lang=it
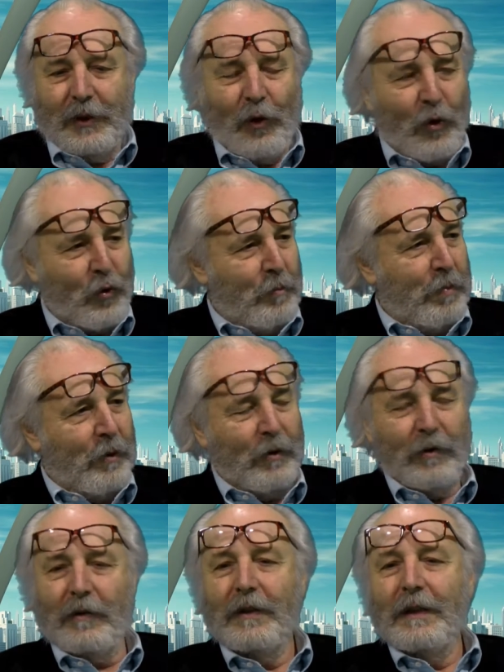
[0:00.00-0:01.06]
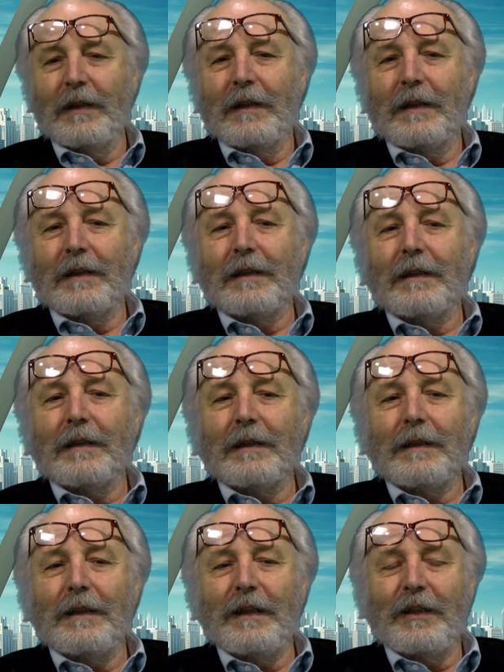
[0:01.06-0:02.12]
mi occupo
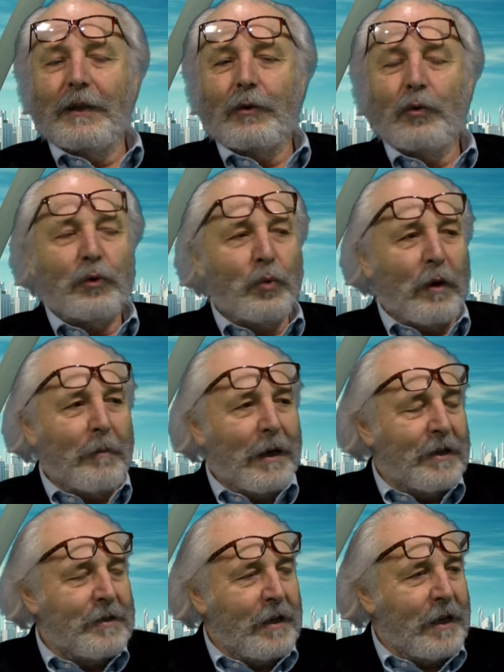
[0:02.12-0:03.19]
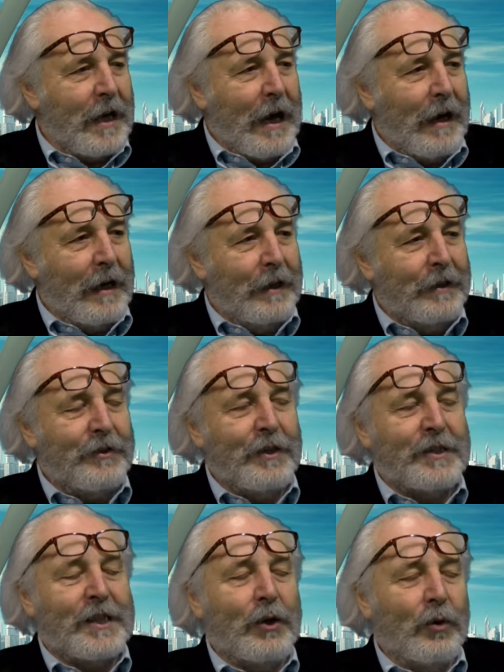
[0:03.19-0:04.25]
eh, di cultura manageriale, di
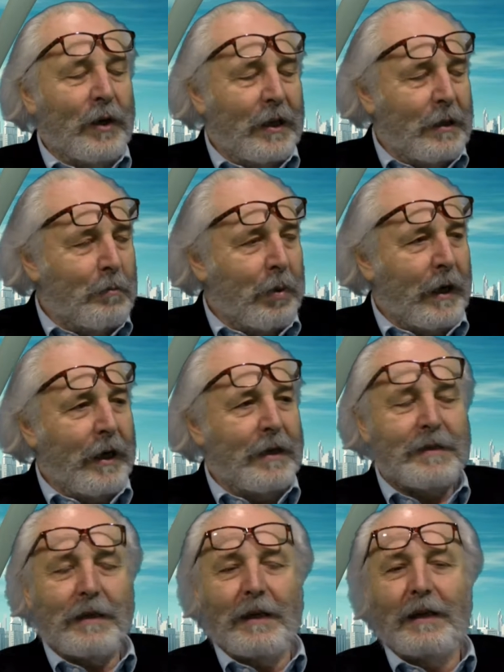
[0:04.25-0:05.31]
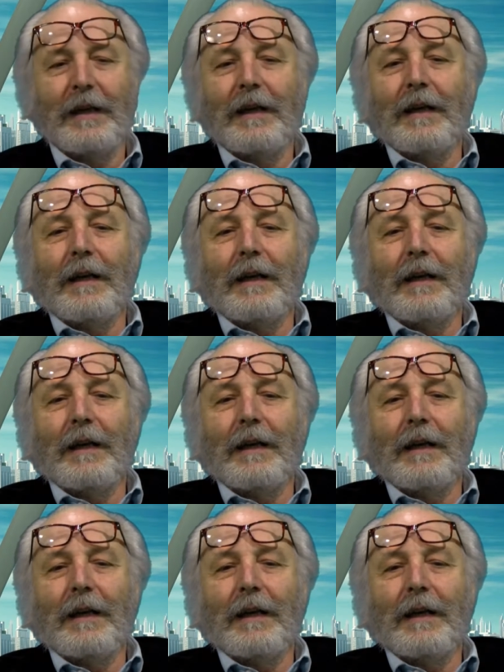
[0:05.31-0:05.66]
gestione di impresa,